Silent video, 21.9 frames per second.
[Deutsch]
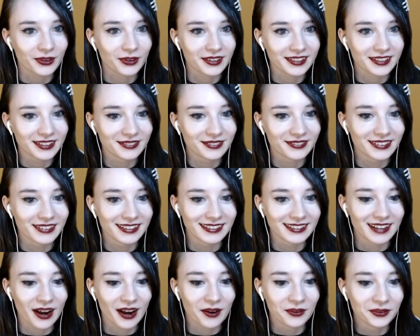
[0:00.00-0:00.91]
Oh, die finde
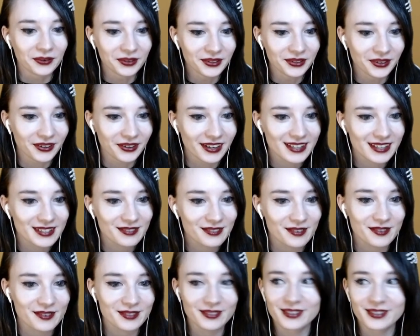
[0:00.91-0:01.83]
ich auch toll. Da ist
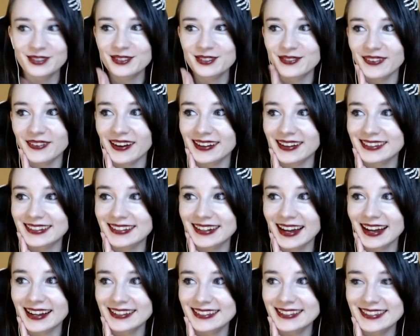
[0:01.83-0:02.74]
immer so eine schwarze
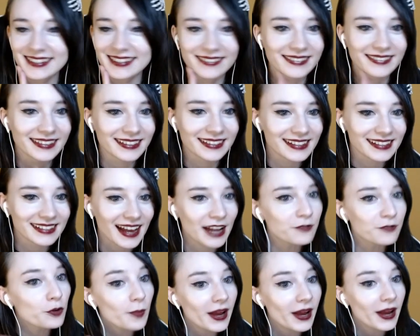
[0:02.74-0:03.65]
Katze unten
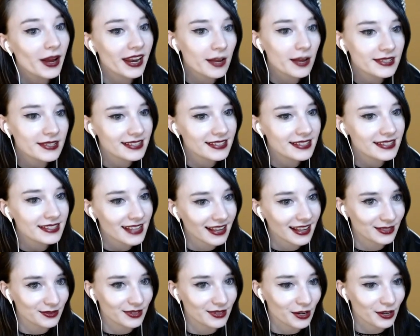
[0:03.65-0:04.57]
dran. Wobei Nemesis ja
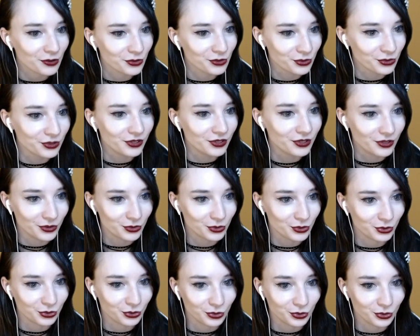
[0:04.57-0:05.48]
eher so der
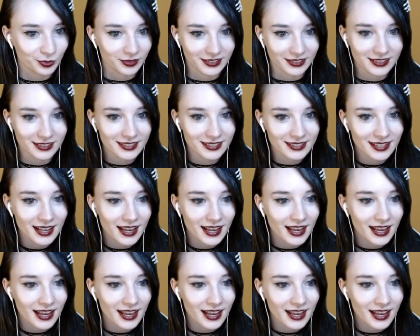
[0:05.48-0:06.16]
Hundetyp ist.